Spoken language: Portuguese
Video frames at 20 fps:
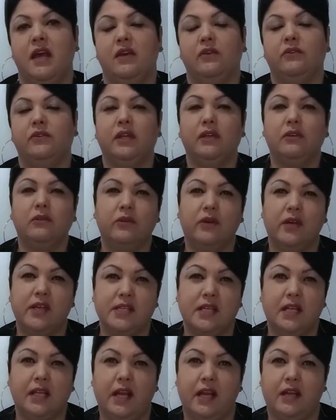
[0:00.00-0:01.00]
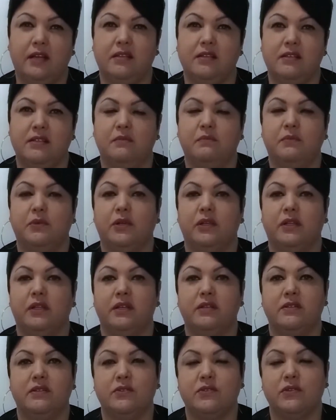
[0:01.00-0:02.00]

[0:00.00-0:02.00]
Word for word: Eu tenho dois alertas importantes,